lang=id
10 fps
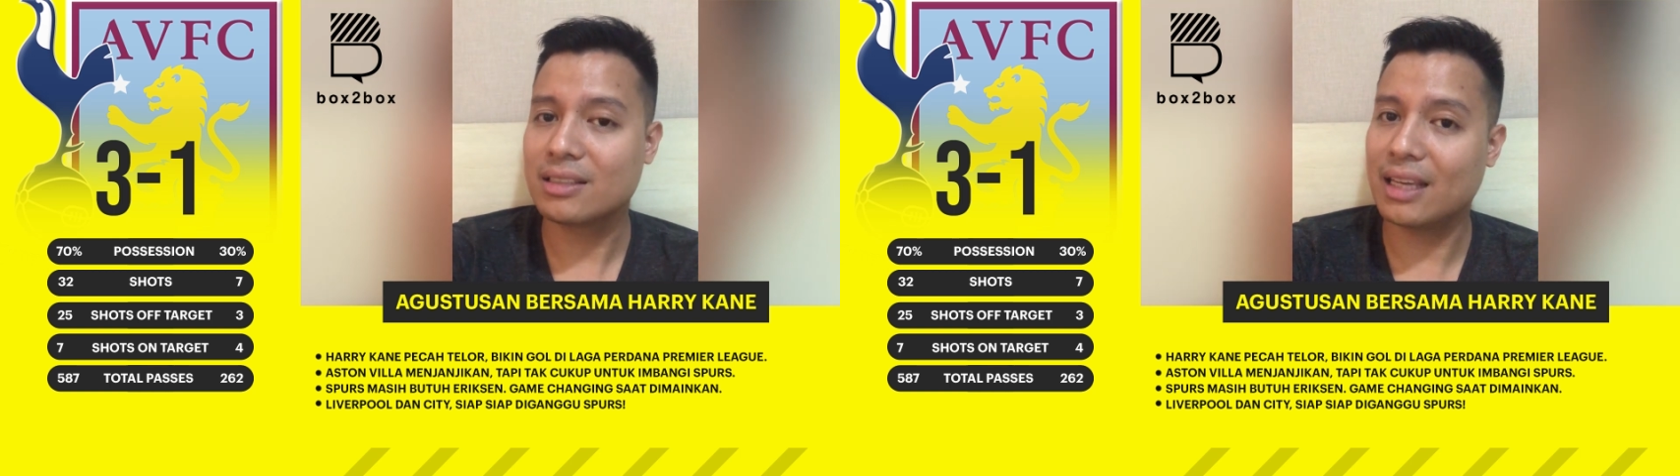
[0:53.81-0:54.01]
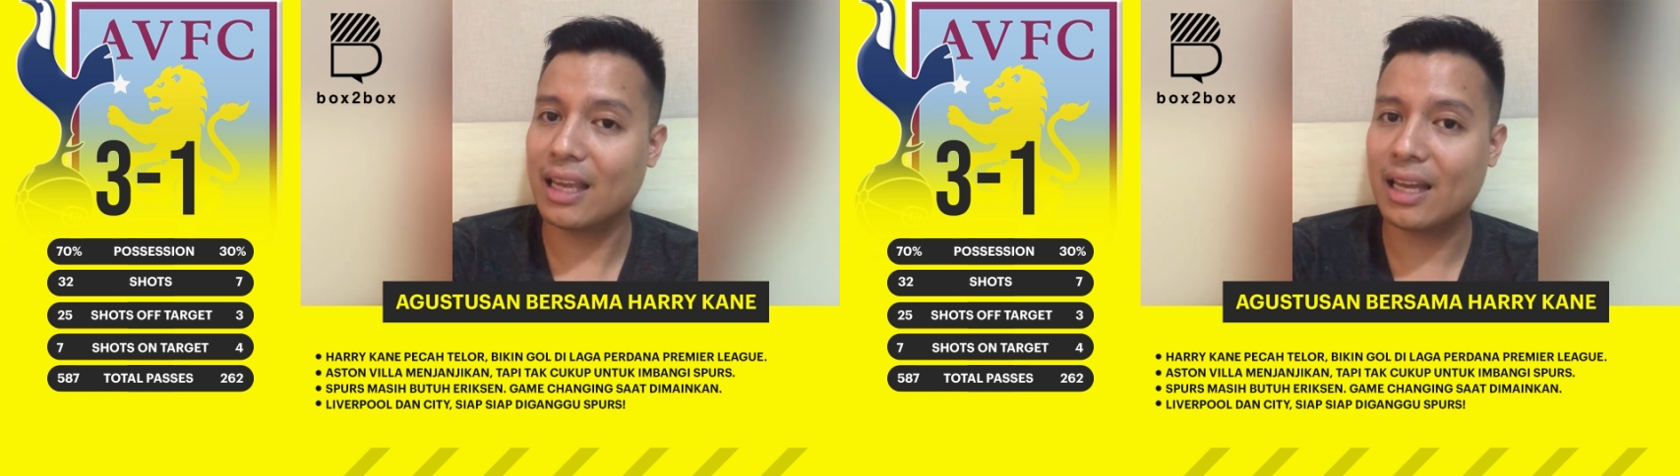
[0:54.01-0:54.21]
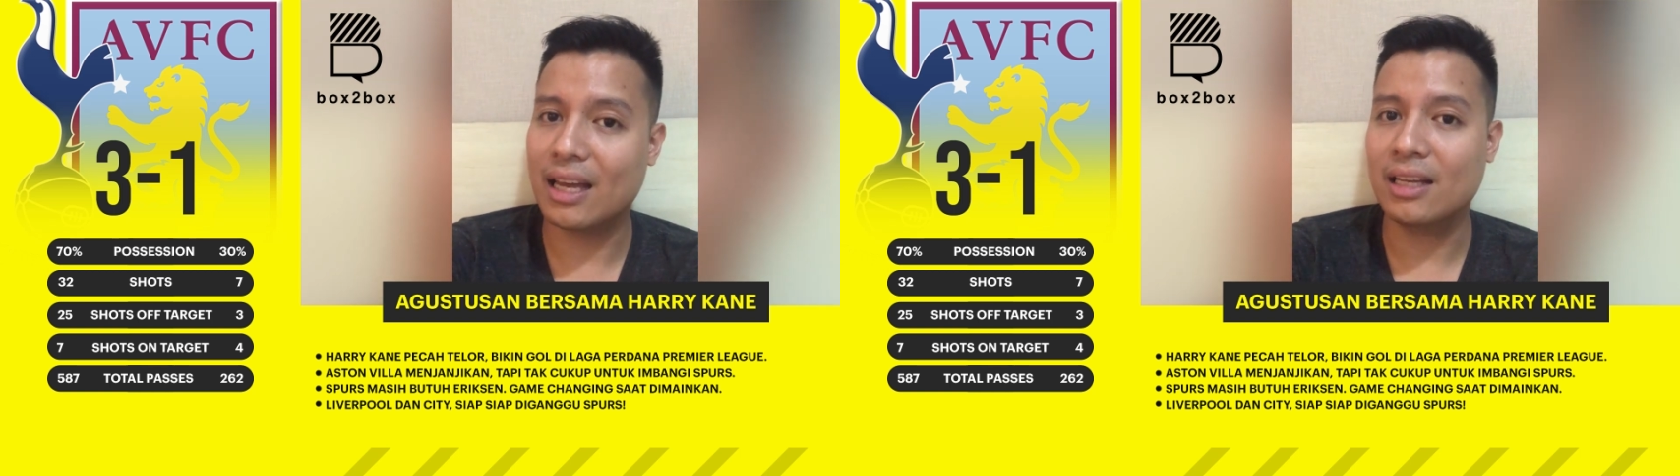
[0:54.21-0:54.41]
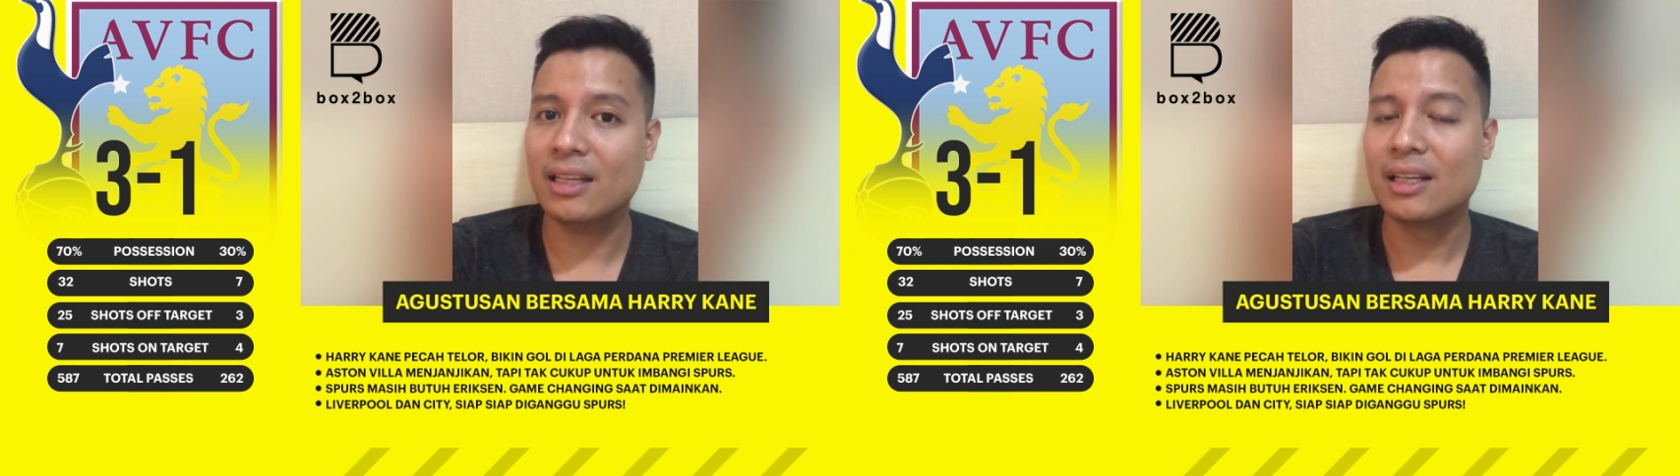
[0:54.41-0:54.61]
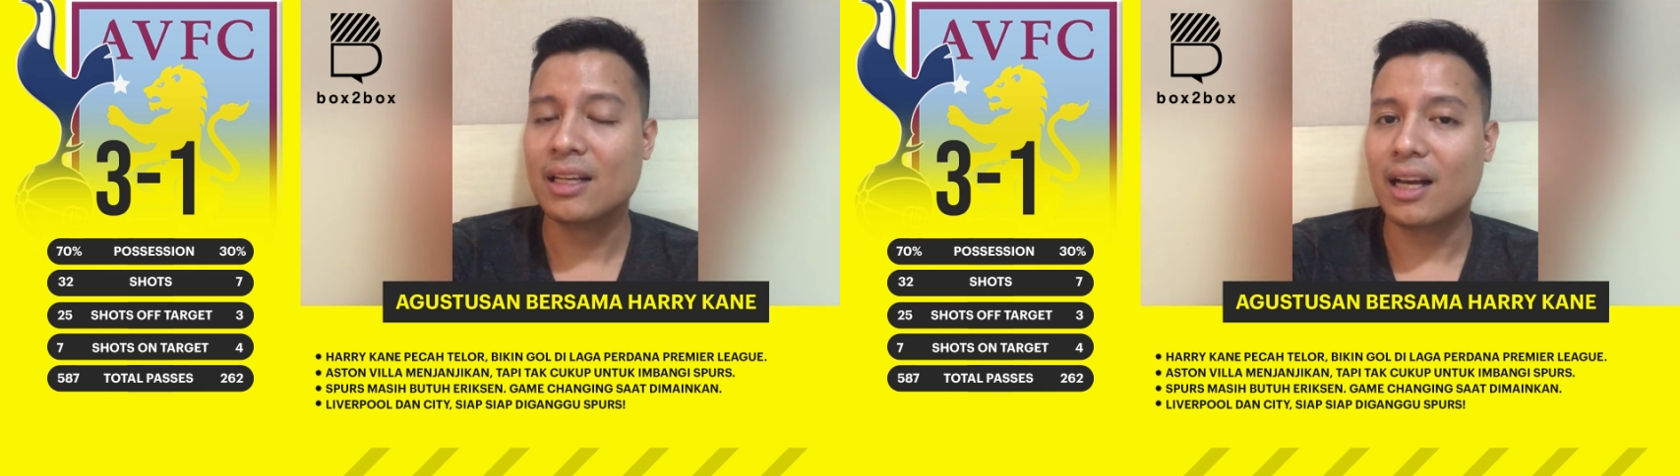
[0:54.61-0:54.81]

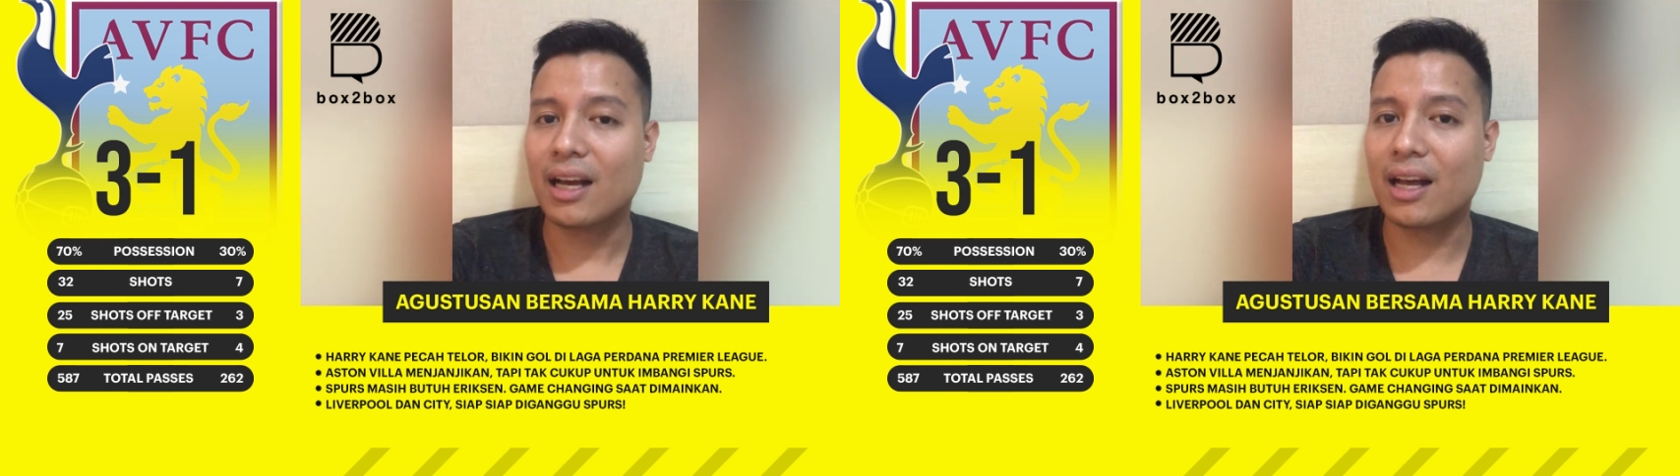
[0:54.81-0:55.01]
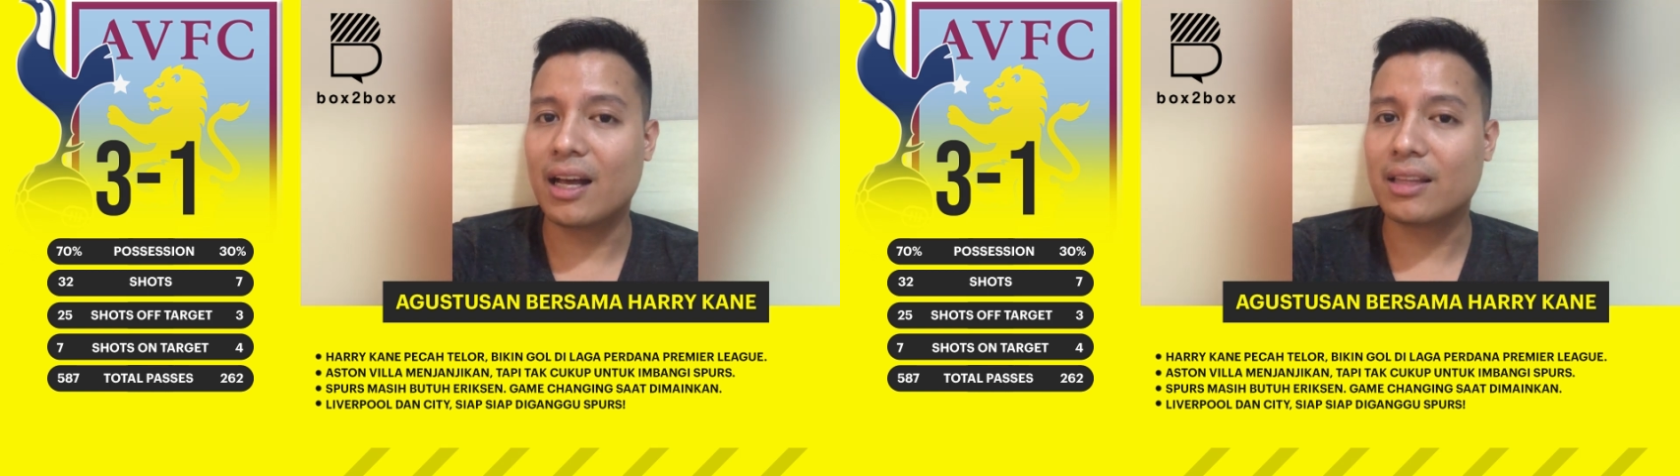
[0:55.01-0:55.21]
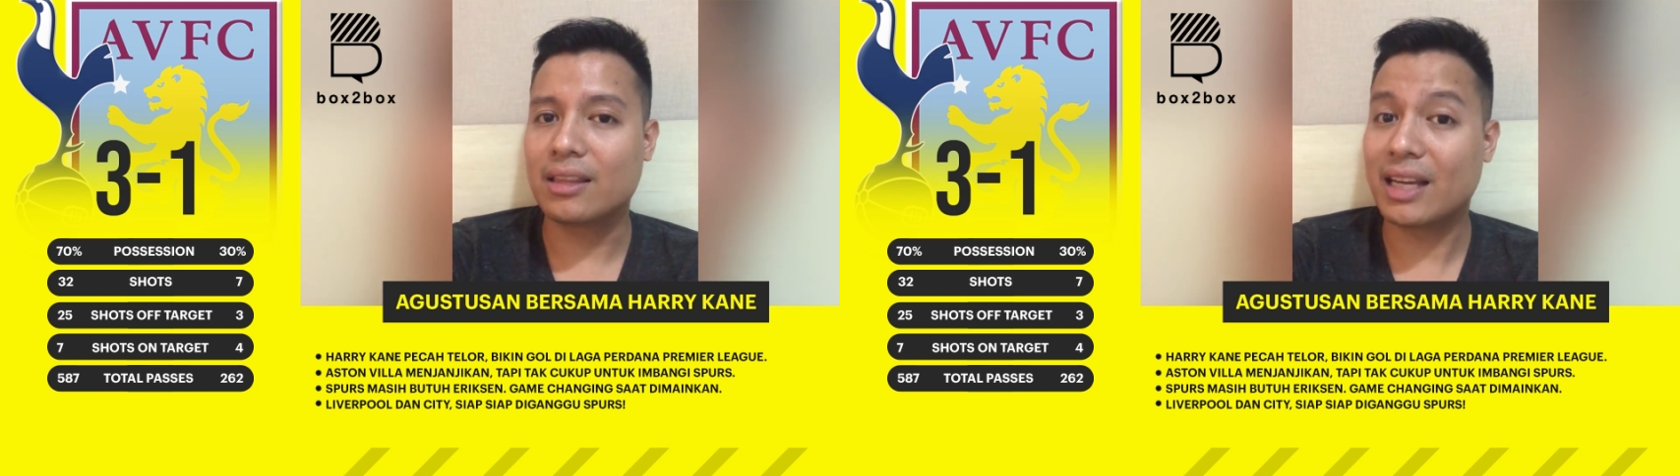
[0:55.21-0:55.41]
sehingga uh,